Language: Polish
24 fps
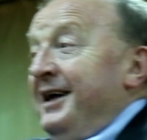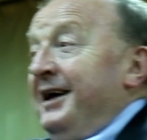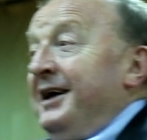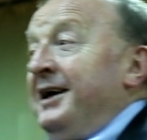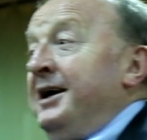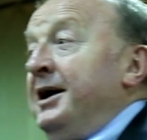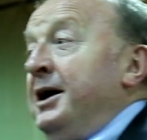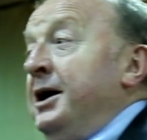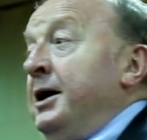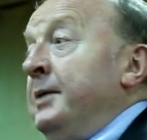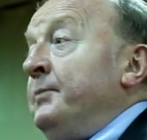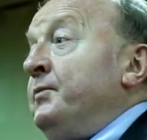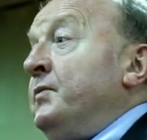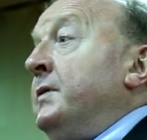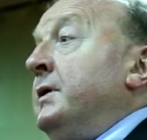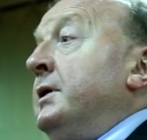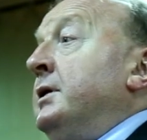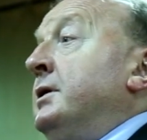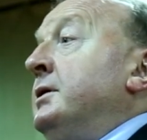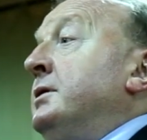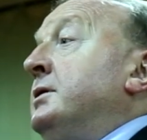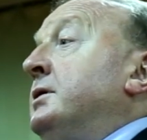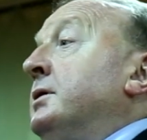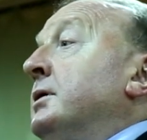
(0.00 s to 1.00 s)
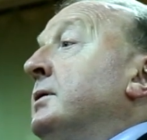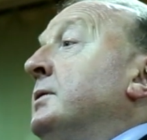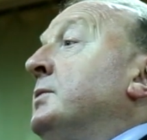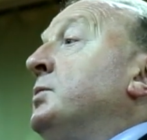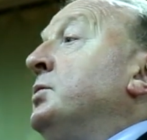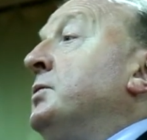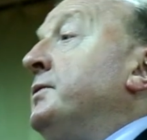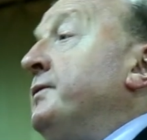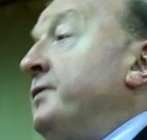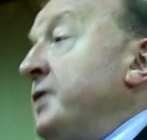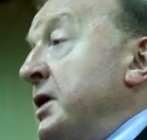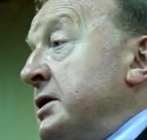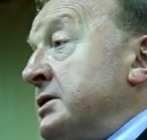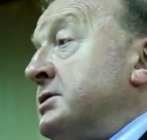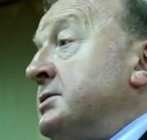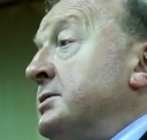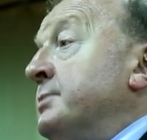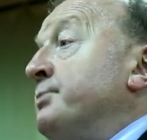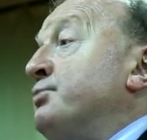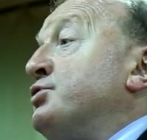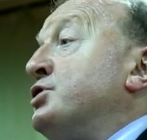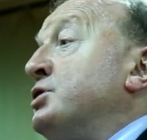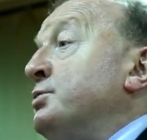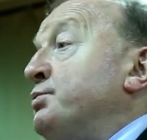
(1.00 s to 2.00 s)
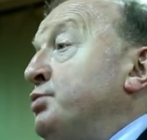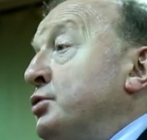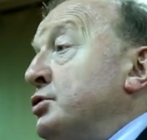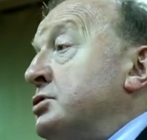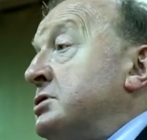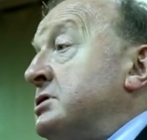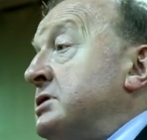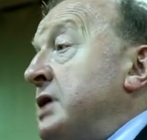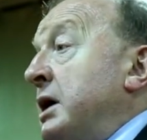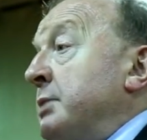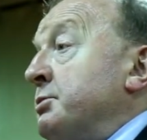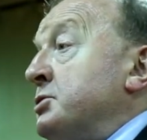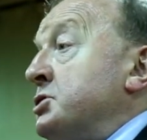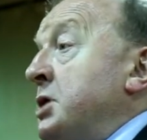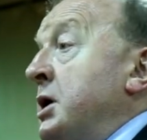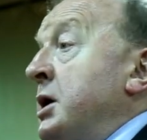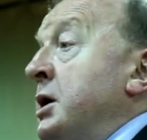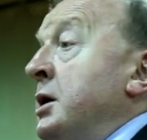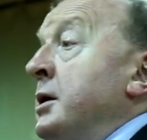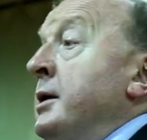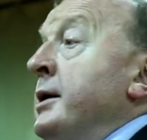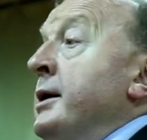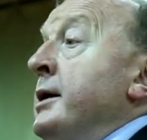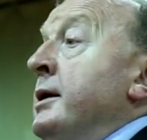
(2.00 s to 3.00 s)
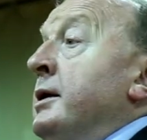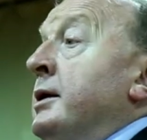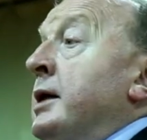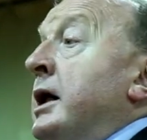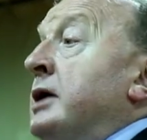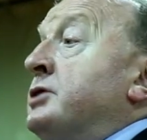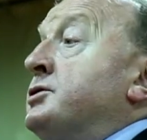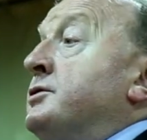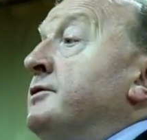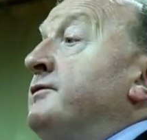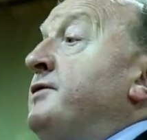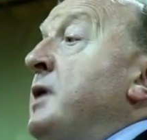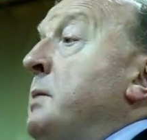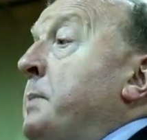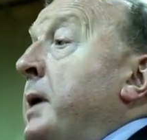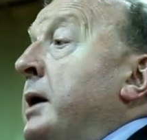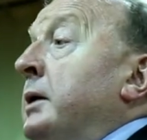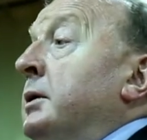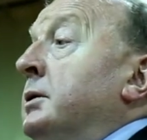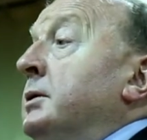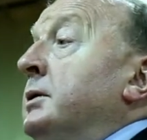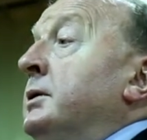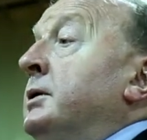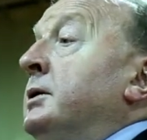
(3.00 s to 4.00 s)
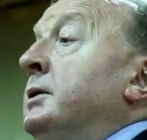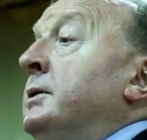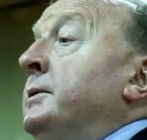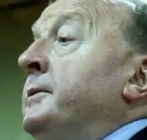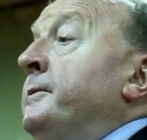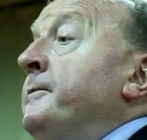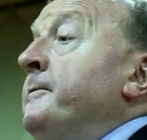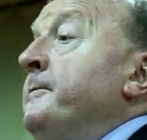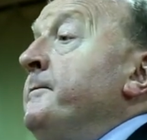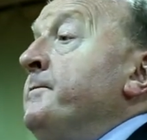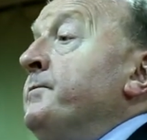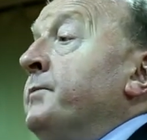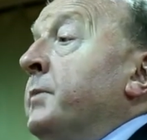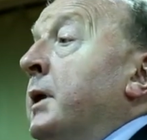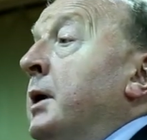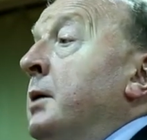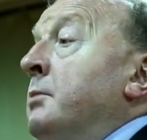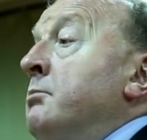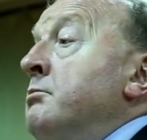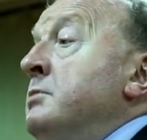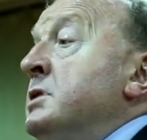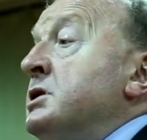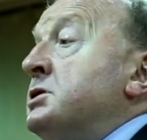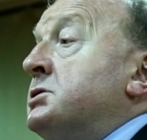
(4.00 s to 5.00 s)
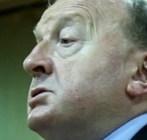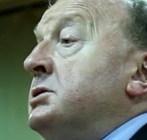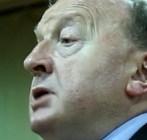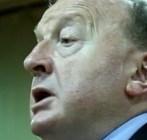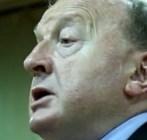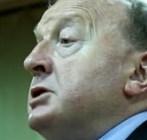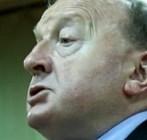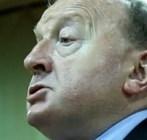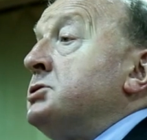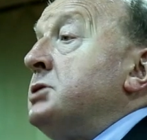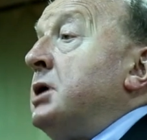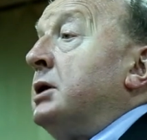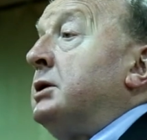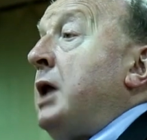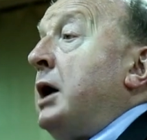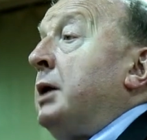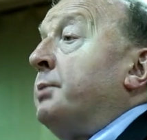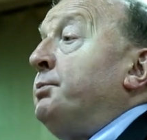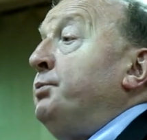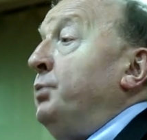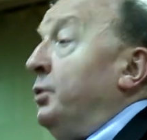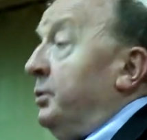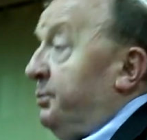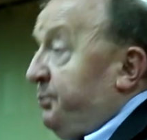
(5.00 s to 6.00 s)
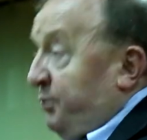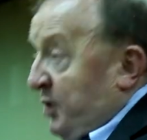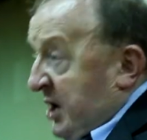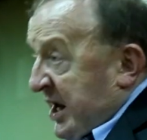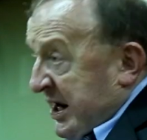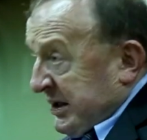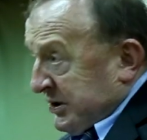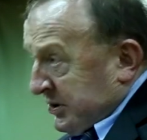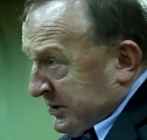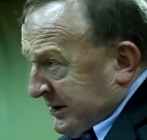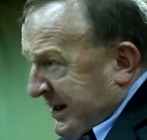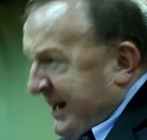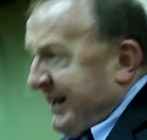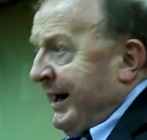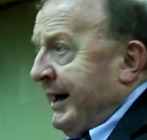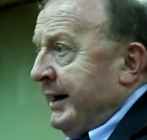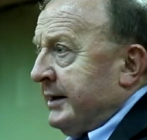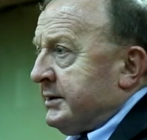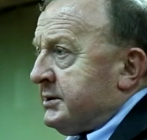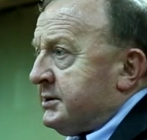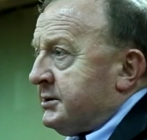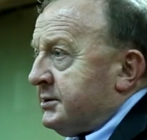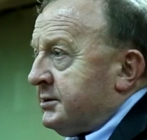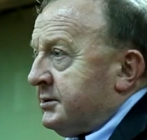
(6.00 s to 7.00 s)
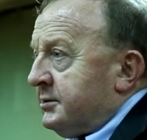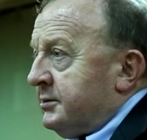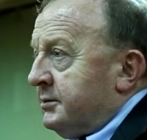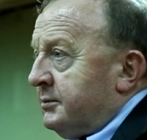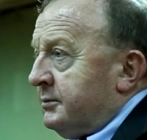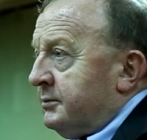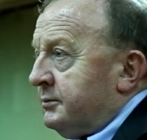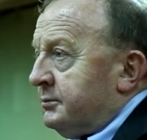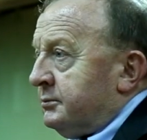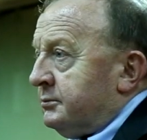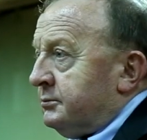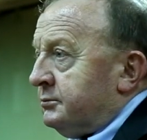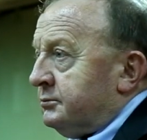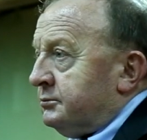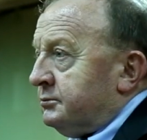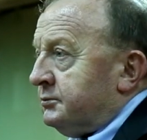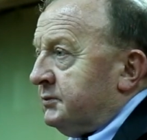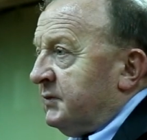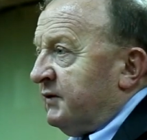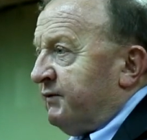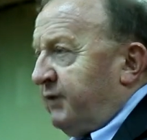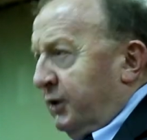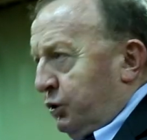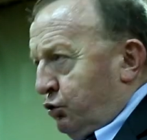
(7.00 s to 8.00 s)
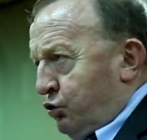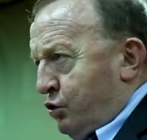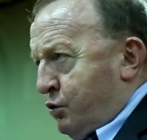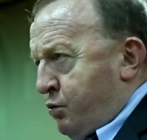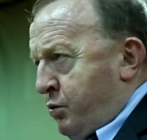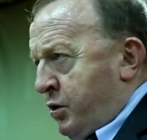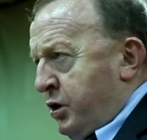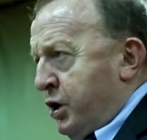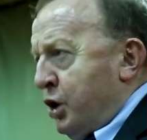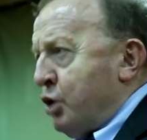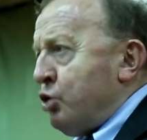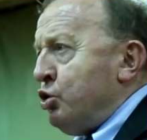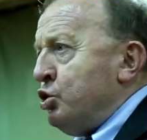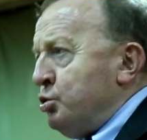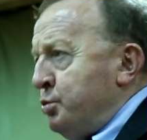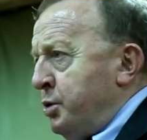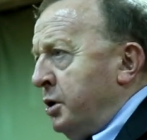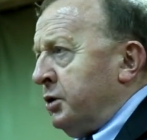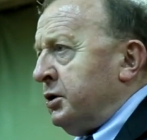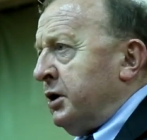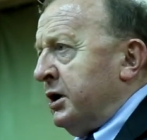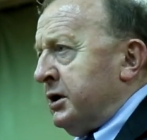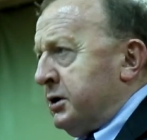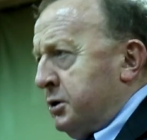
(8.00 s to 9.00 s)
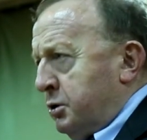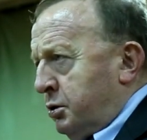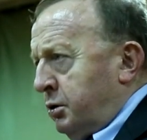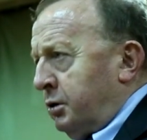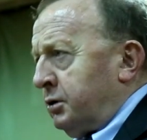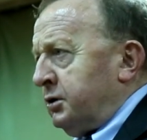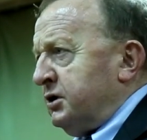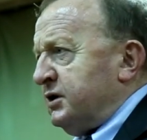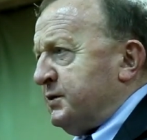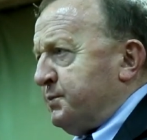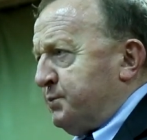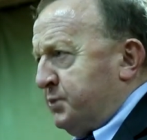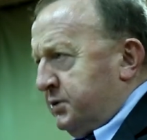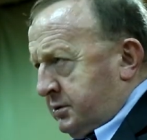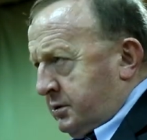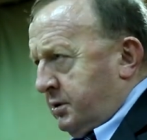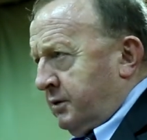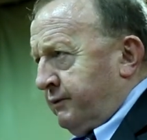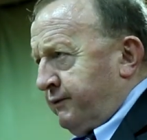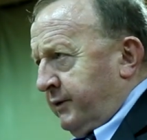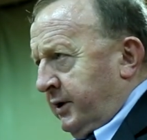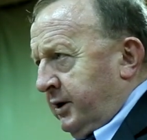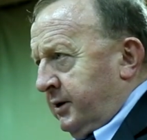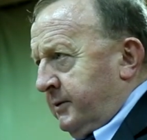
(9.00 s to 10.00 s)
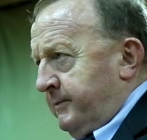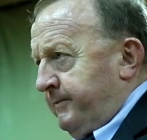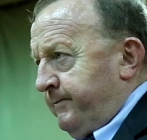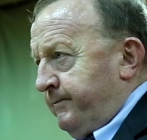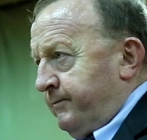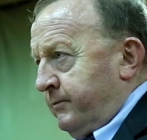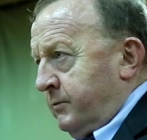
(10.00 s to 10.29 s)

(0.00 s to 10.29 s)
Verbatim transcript: E, więc przypuszczam, że, znaczy wie pan, e, myślę, że tak, bo, ponieważ teraz, według mojej ulubionej teorii spiskowej,